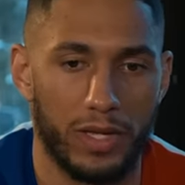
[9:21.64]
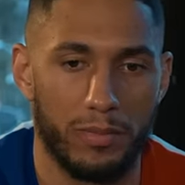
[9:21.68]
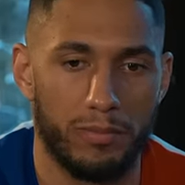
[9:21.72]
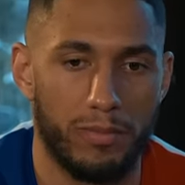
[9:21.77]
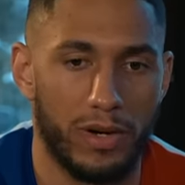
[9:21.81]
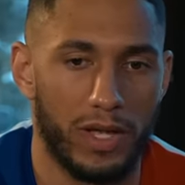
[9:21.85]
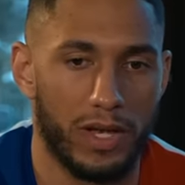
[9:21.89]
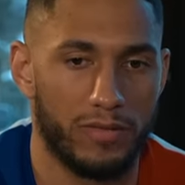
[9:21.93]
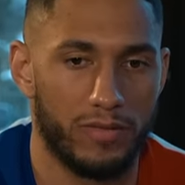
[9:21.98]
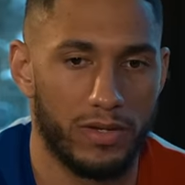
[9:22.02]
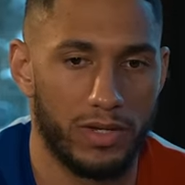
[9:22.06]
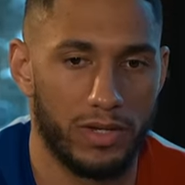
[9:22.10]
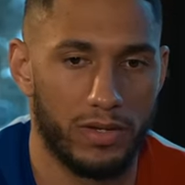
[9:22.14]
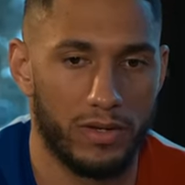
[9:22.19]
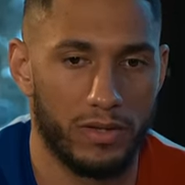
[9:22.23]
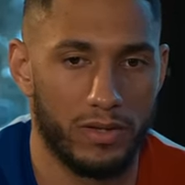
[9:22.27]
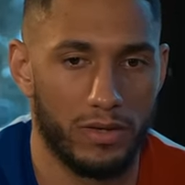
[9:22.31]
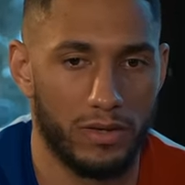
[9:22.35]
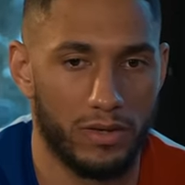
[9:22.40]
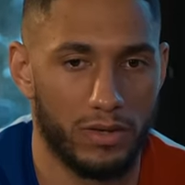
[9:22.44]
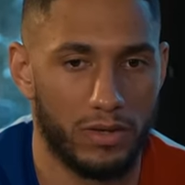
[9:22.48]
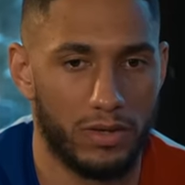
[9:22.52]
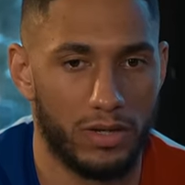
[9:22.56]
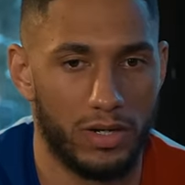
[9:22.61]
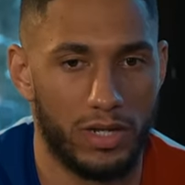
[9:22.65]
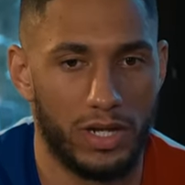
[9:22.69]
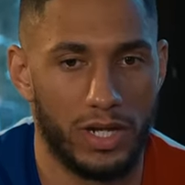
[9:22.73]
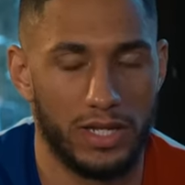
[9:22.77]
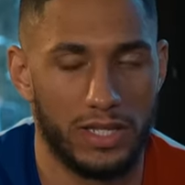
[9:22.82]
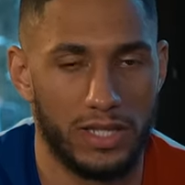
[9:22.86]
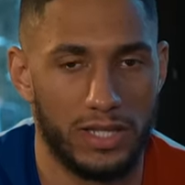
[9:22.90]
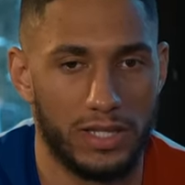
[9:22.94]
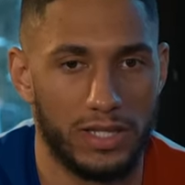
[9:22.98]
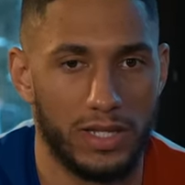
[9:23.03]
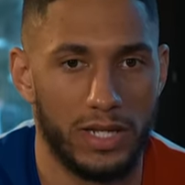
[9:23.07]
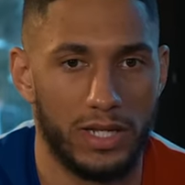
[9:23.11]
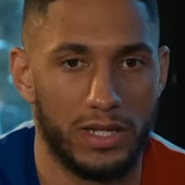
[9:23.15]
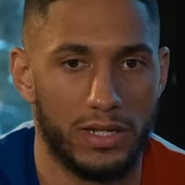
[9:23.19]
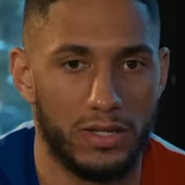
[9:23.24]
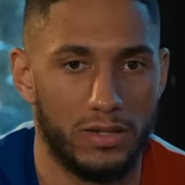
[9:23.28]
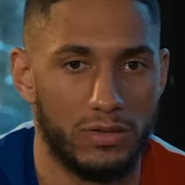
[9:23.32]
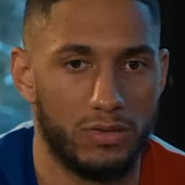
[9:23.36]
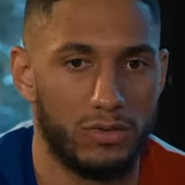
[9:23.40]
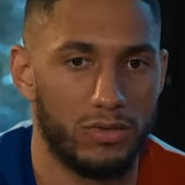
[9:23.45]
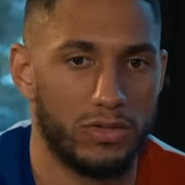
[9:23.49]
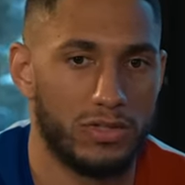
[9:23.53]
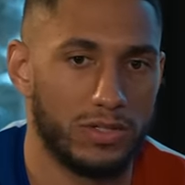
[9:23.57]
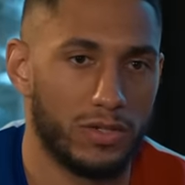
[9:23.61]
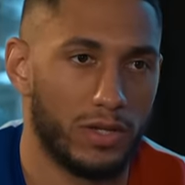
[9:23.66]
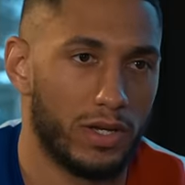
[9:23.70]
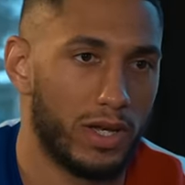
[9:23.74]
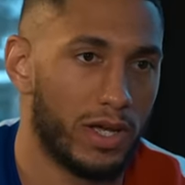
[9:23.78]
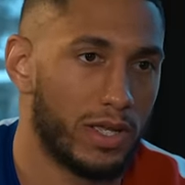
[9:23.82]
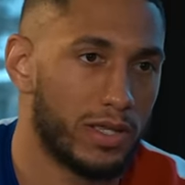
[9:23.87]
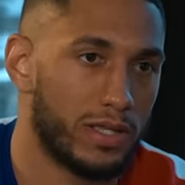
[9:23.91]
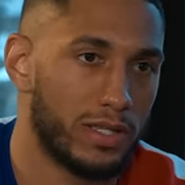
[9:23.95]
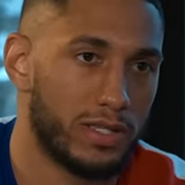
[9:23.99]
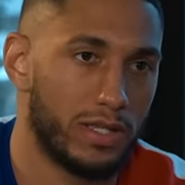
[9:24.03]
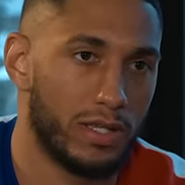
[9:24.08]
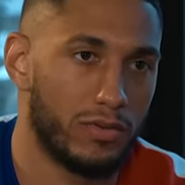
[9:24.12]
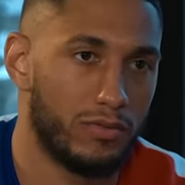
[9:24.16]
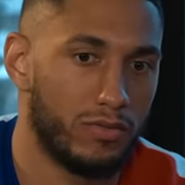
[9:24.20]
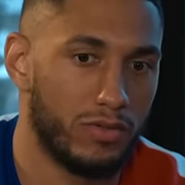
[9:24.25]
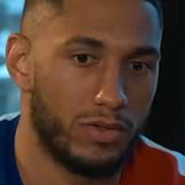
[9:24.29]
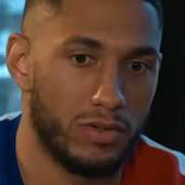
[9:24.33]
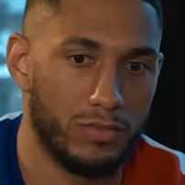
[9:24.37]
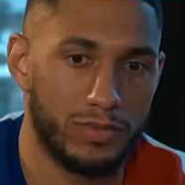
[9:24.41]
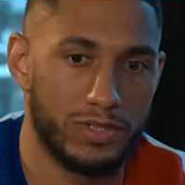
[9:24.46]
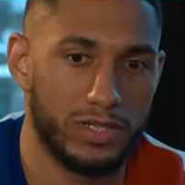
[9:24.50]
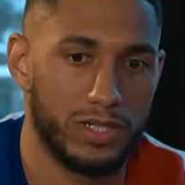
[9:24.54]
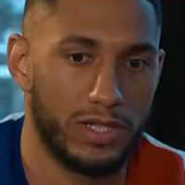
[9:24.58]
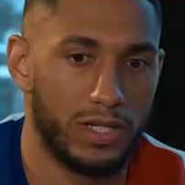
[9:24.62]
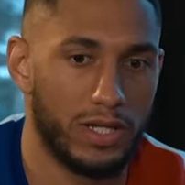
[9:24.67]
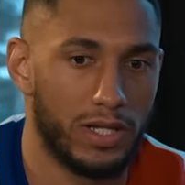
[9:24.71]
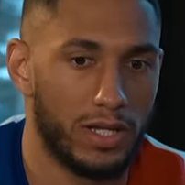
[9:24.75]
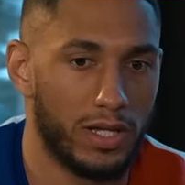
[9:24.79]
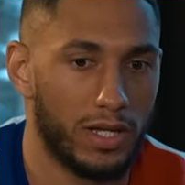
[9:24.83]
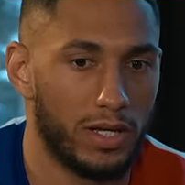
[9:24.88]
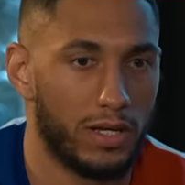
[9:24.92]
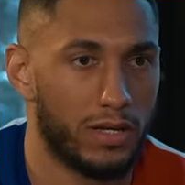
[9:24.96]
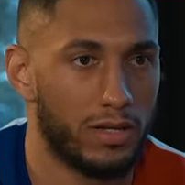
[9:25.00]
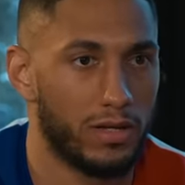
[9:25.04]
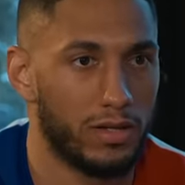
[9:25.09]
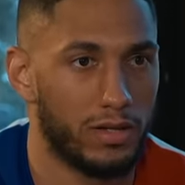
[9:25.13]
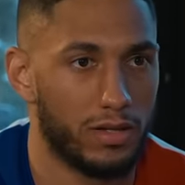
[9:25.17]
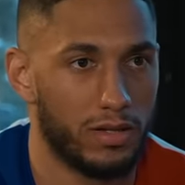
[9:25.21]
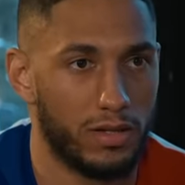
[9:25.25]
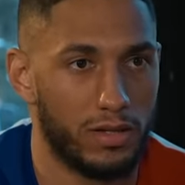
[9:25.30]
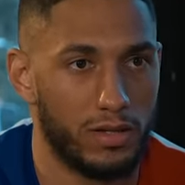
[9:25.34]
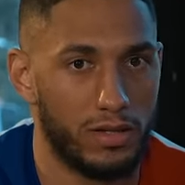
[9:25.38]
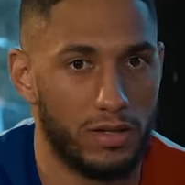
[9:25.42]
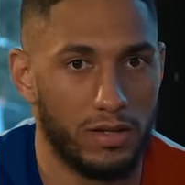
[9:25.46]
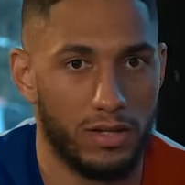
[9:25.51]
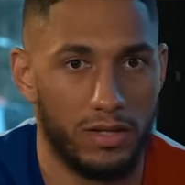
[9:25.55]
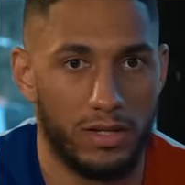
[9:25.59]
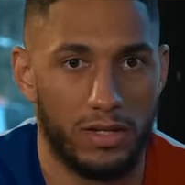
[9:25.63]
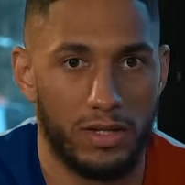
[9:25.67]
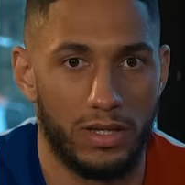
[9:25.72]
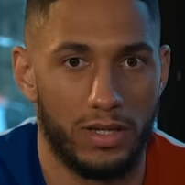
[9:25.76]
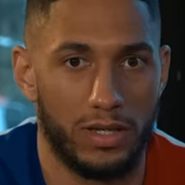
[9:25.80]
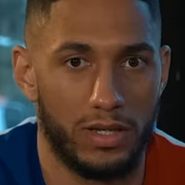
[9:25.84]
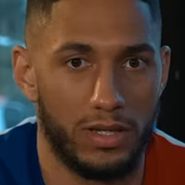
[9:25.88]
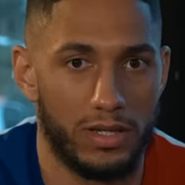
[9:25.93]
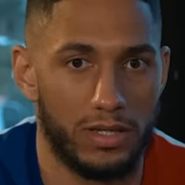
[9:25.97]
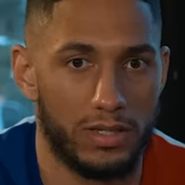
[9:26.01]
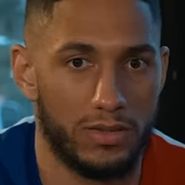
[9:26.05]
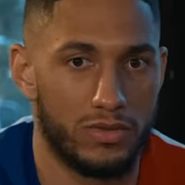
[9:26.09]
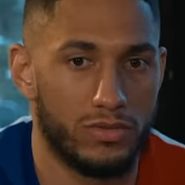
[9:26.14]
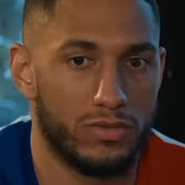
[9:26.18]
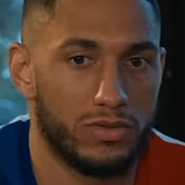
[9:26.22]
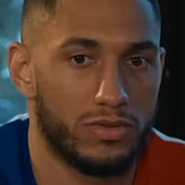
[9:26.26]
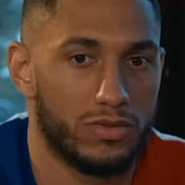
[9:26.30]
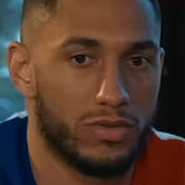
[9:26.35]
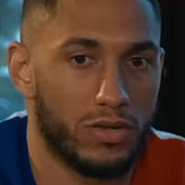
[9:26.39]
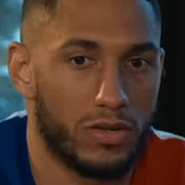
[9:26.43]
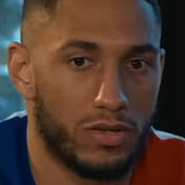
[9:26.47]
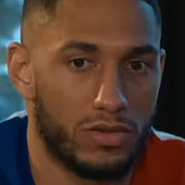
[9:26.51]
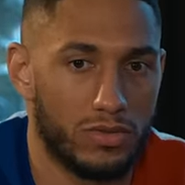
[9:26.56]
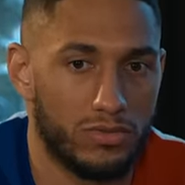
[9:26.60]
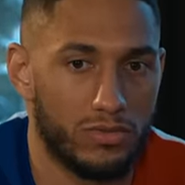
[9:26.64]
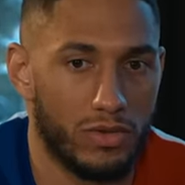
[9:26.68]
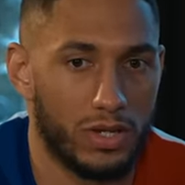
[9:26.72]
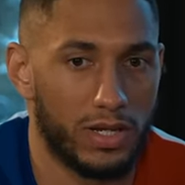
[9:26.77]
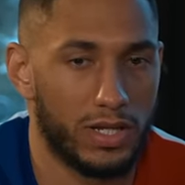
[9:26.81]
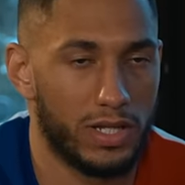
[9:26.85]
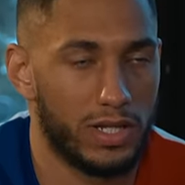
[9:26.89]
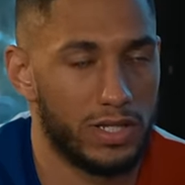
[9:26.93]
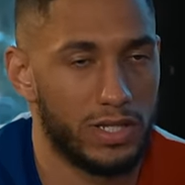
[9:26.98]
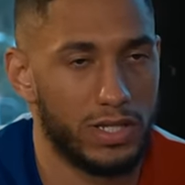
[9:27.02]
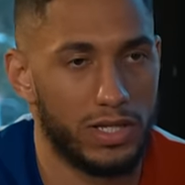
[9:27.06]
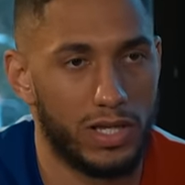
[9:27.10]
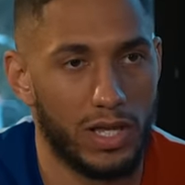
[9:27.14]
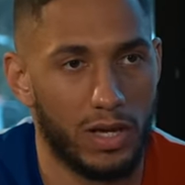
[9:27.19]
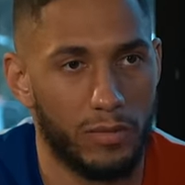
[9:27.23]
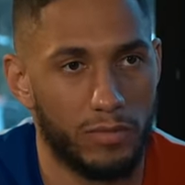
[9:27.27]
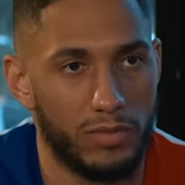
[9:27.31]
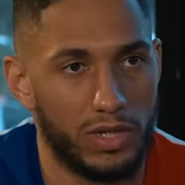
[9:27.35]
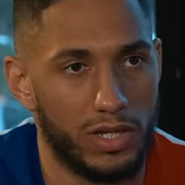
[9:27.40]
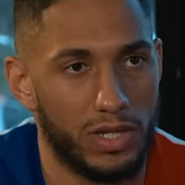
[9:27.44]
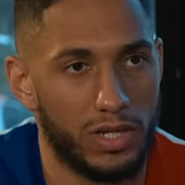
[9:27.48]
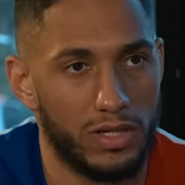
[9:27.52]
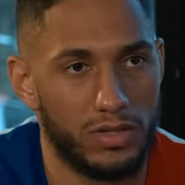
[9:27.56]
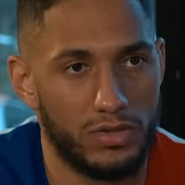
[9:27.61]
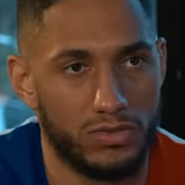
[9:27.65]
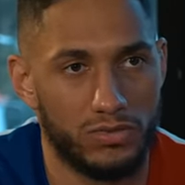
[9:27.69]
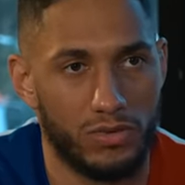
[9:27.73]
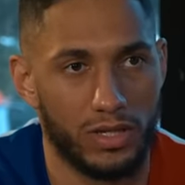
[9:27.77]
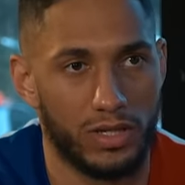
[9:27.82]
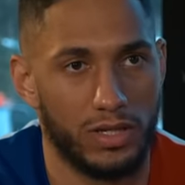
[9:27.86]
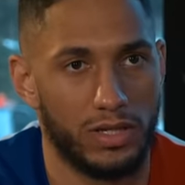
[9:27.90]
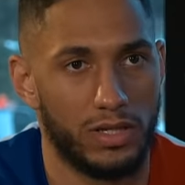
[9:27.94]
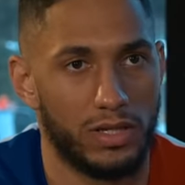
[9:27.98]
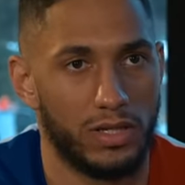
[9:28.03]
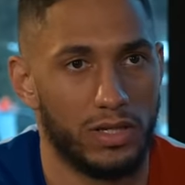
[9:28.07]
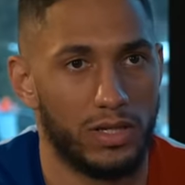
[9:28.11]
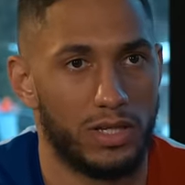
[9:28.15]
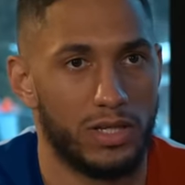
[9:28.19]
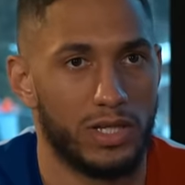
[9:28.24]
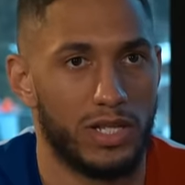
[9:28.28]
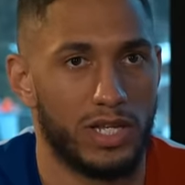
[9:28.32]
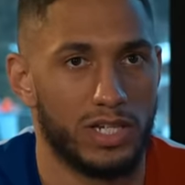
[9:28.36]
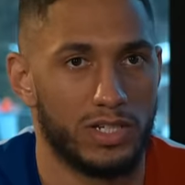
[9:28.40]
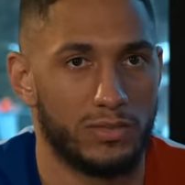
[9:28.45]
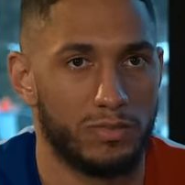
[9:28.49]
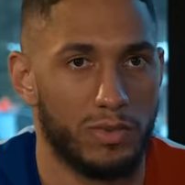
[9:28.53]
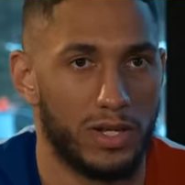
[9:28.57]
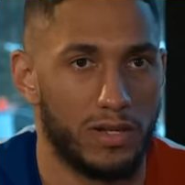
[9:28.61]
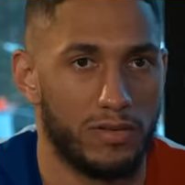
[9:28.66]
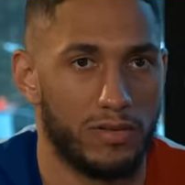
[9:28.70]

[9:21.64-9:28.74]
il parle avec la DTN et tout. Ils disent, regardez, t'as vu, le petit, il est là. Et tu sens que tu vois qu'il est déterminé, tu vois qu'il lâche pas